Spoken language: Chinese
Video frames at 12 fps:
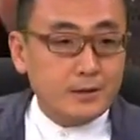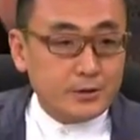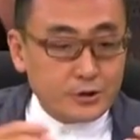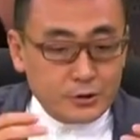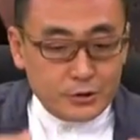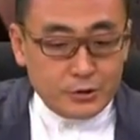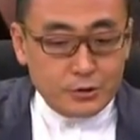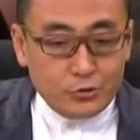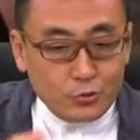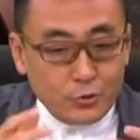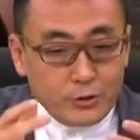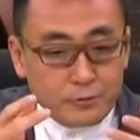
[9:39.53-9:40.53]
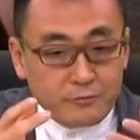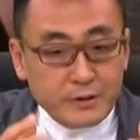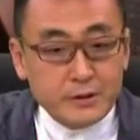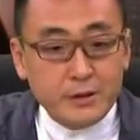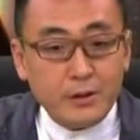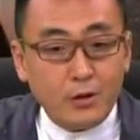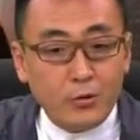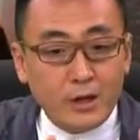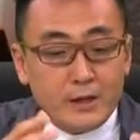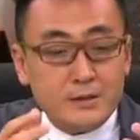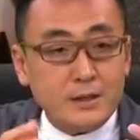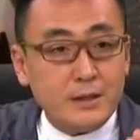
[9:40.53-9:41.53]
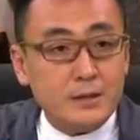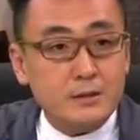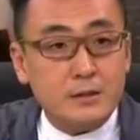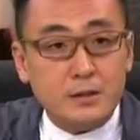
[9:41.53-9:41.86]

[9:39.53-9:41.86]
是中国的文人后来在